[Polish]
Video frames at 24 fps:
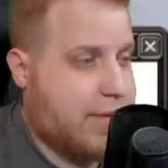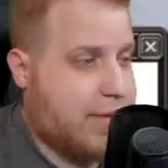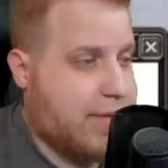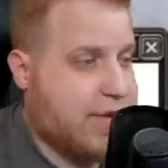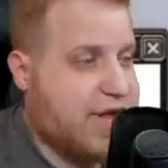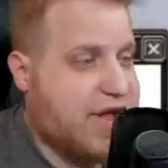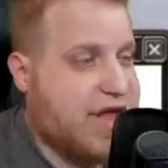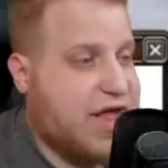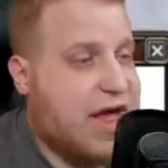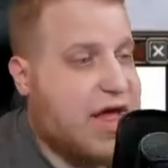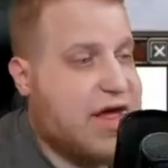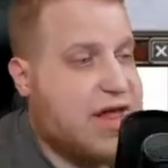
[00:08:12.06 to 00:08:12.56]

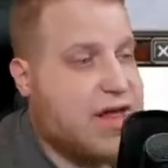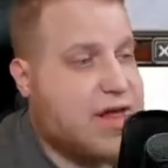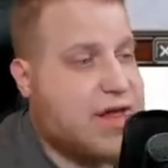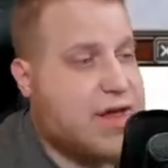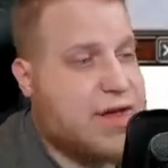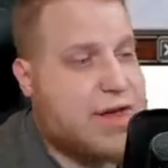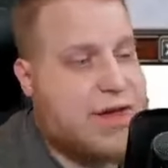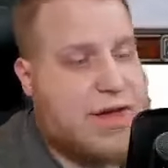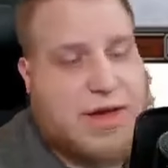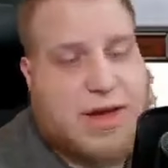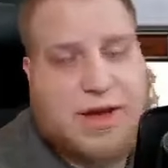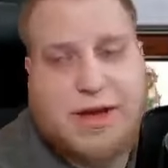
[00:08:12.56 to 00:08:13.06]

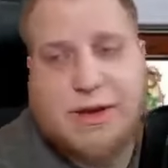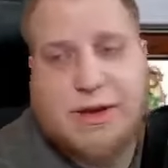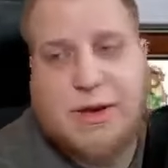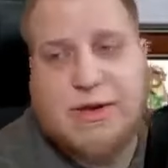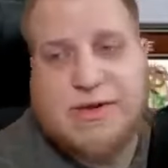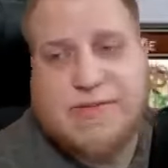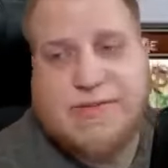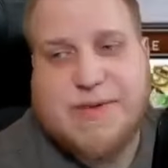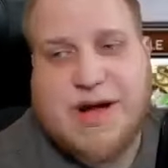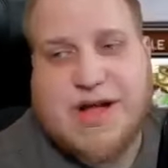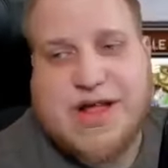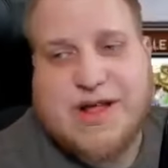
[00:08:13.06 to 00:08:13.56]
Jedenasty!
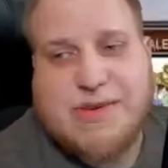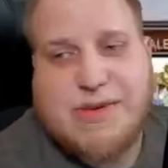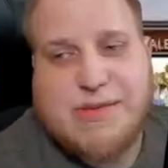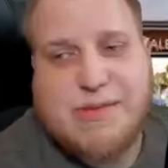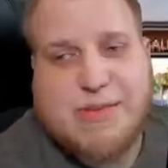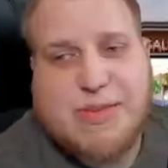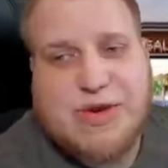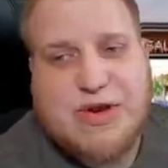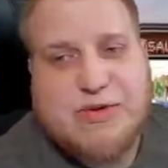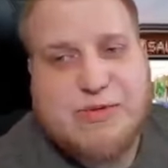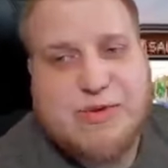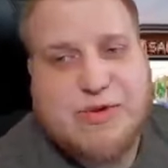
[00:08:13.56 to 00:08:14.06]
Kurwa,
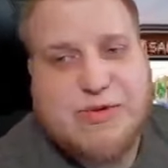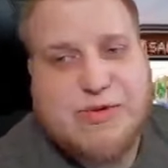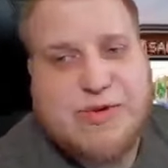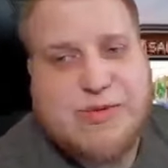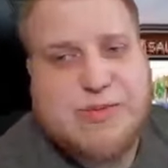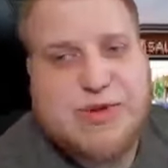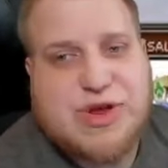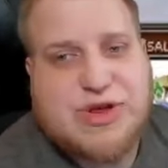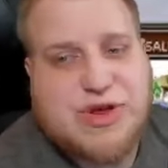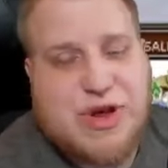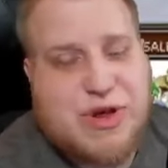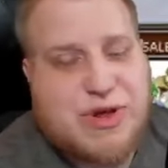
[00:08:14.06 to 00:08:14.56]
gdybym bił,
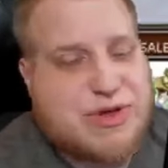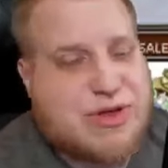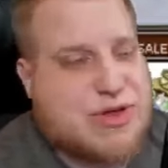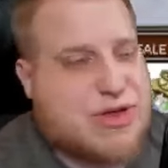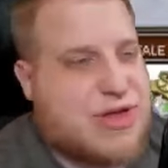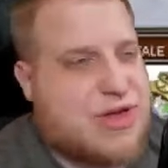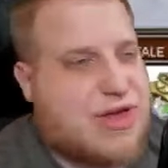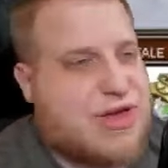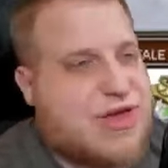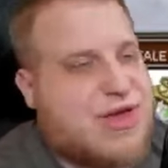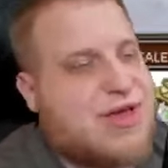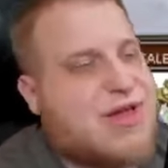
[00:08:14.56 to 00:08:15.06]
byłbym
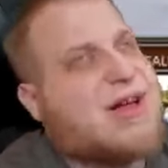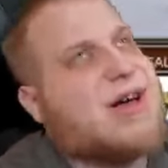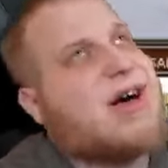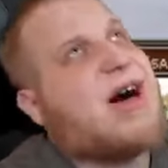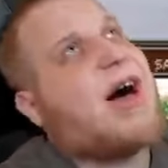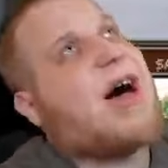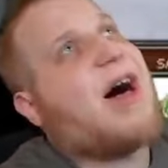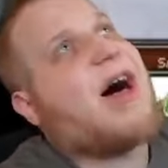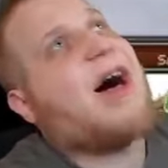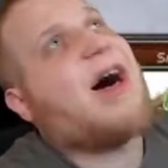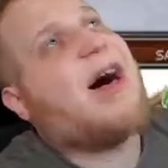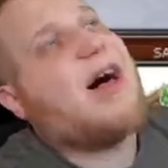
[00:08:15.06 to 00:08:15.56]
dziesiąty!
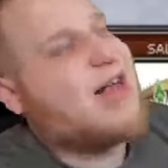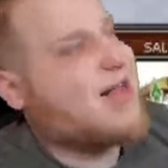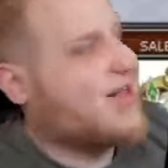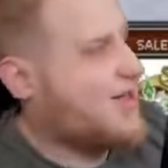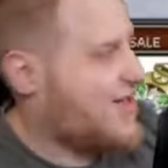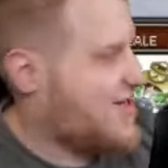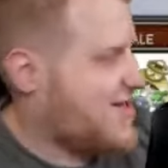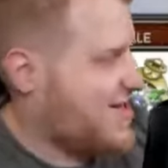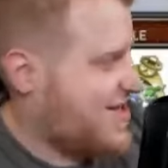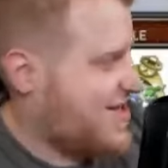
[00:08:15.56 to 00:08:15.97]
Ah!